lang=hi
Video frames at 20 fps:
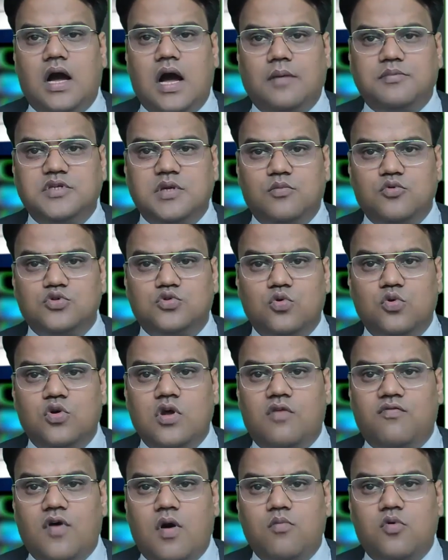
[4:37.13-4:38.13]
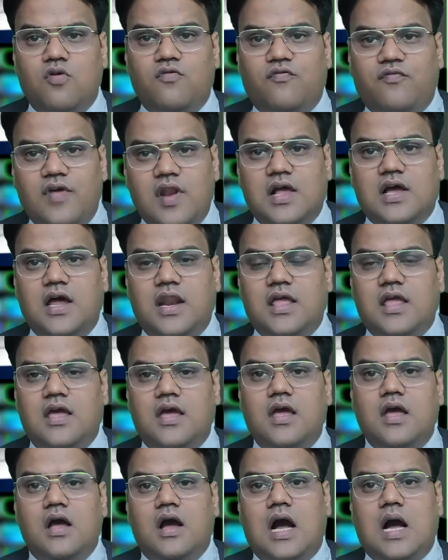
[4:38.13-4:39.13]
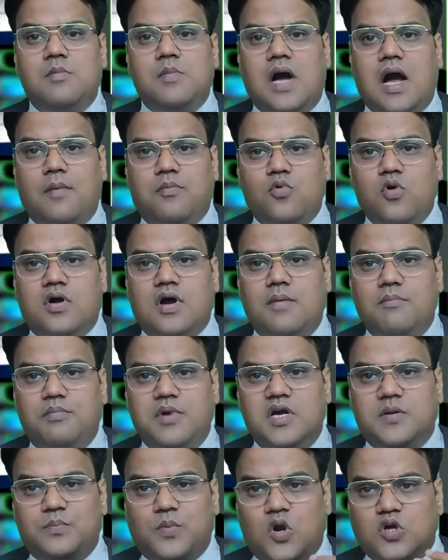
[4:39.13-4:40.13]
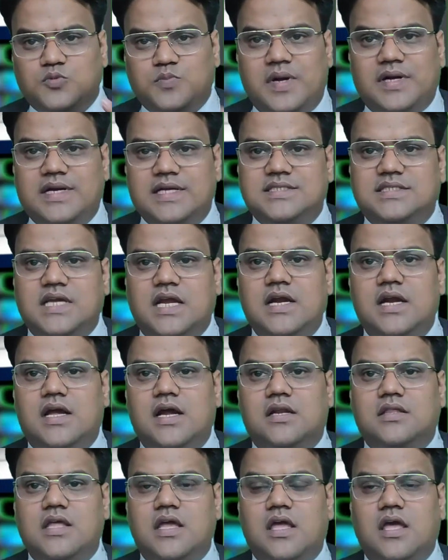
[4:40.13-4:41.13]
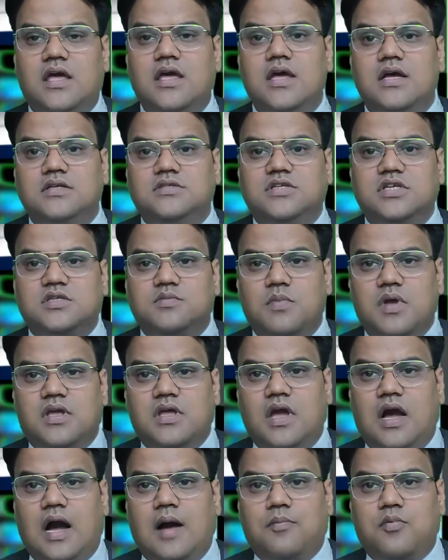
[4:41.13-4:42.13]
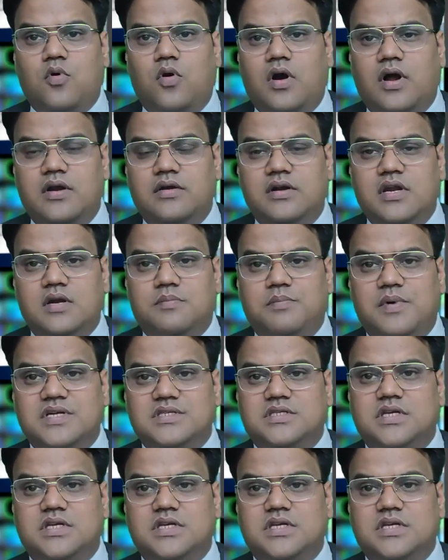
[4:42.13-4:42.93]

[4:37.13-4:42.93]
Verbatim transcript: आप जब उस गूगल फॉर्म को फिल करेंगे हम आपको कंप्लीट प्रोस्पेक्टस सेंड कर देंगे जिसमें कि आपको हंड्रेड